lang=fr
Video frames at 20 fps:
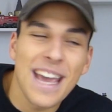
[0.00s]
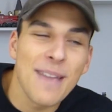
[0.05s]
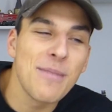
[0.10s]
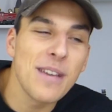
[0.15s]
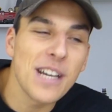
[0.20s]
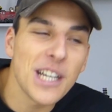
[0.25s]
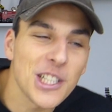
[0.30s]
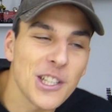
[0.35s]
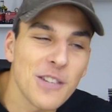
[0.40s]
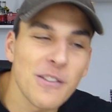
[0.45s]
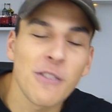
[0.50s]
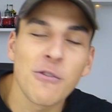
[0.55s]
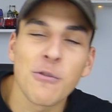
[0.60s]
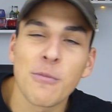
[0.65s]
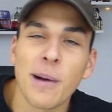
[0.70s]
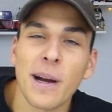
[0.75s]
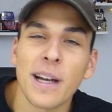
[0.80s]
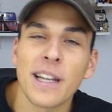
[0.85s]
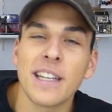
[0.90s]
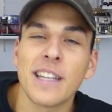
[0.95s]
eh bien, je vais vous
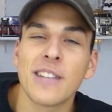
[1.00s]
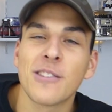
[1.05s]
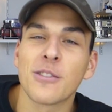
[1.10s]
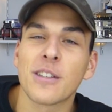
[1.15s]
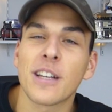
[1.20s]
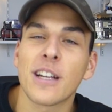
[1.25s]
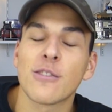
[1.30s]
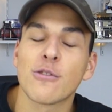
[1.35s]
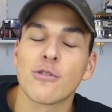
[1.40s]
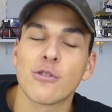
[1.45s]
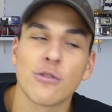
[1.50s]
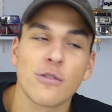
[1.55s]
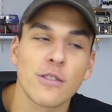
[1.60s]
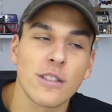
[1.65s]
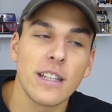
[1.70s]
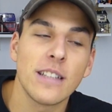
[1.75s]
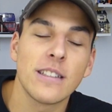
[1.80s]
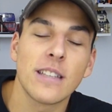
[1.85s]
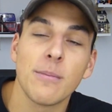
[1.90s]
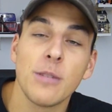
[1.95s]
parler de quelque chose,
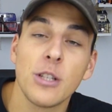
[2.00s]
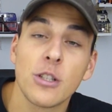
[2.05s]
les amis.